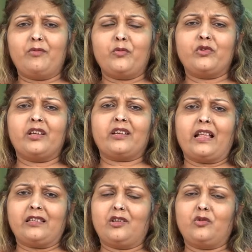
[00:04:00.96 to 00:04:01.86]
में मुझे
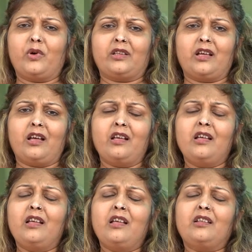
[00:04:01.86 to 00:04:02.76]
कैंसर हुआ था
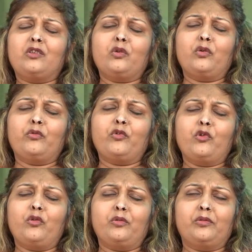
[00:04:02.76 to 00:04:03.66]
तो वो
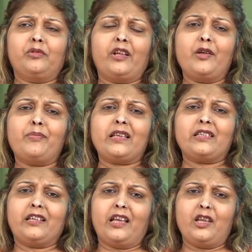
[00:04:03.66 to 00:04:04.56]
ए
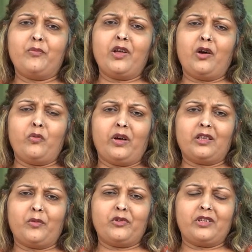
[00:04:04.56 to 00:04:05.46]
प्लास्टिक एनीमिया हुआ
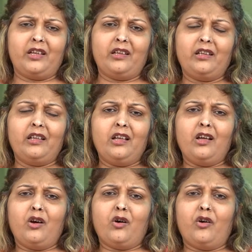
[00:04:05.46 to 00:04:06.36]
था मुझे
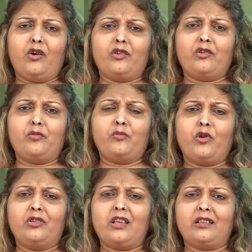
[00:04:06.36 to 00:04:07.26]
और
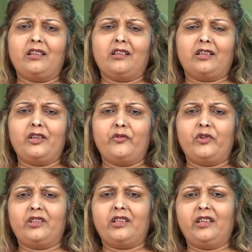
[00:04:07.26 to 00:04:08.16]
बहुत ज़्यादा तकलीफ़
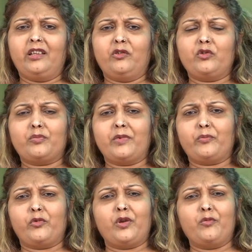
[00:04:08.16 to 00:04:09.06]
हुई थी उसमें
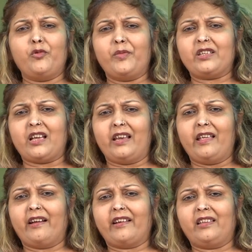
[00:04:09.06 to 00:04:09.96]
पूरे मुंह में छाले
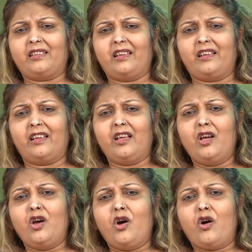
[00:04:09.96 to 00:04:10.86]
आ गए थे
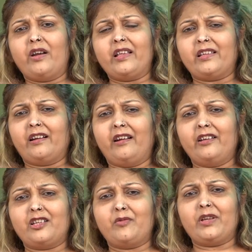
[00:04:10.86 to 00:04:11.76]
और ऐसे
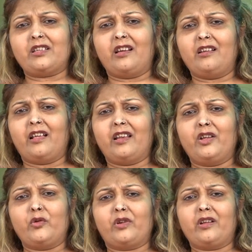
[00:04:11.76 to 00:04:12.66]
कंडीशन में चलना
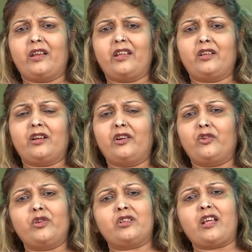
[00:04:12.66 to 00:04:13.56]
नहीं उठना नहीं
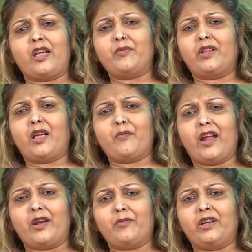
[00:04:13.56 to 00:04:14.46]
कंटिन्यूस ढाई महीना में
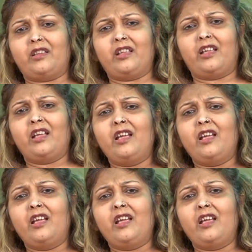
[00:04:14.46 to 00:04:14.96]
एडमिट थी